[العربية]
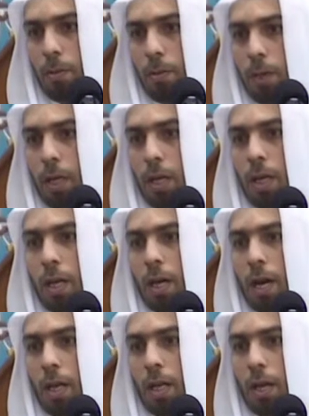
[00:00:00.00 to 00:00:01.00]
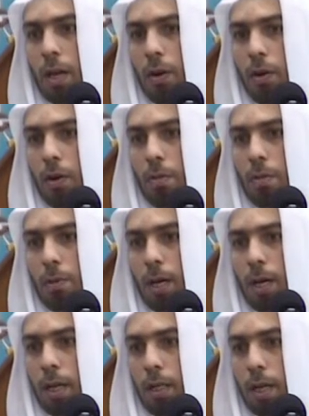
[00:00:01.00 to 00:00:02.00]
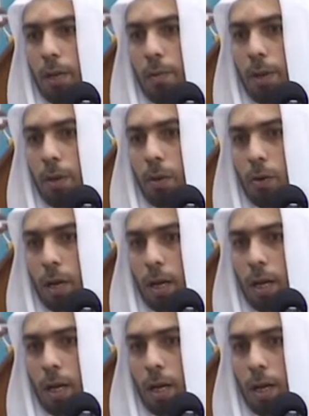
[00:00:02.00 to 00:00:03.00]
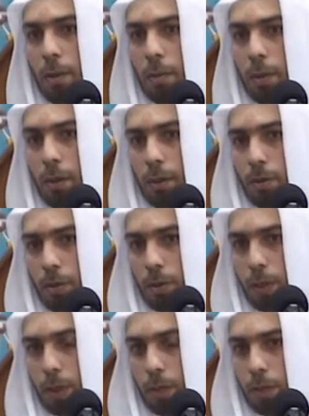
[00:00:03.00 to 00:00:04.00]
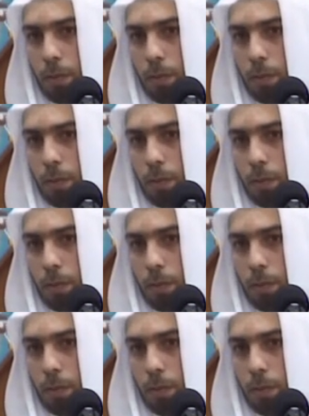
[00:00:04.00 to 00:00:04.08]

من أن الأمة تنبذ وراءها أمير المؤمنين